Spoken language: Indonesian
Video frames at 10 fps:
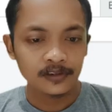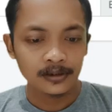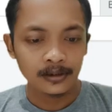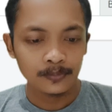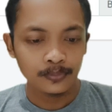
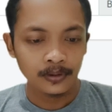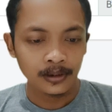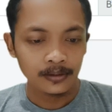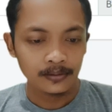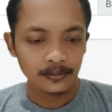setelah
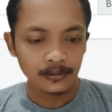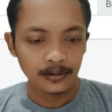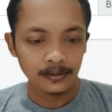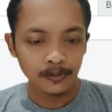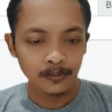terbuka
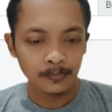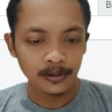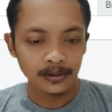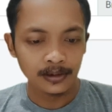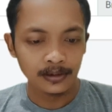tadi mau
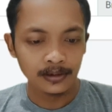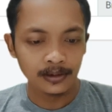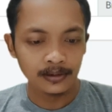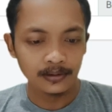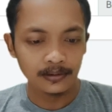aplikasikan ini
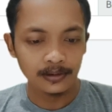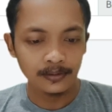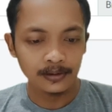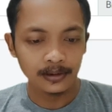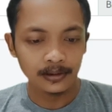kan
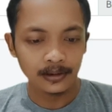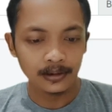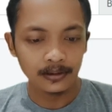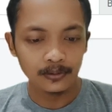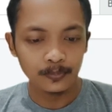ini bisa
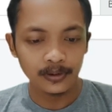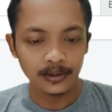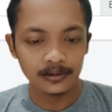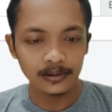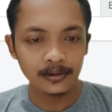kita copy
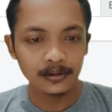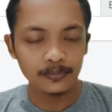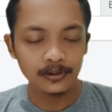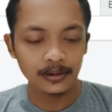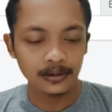aja
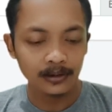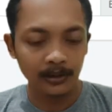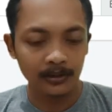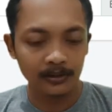kemudian kita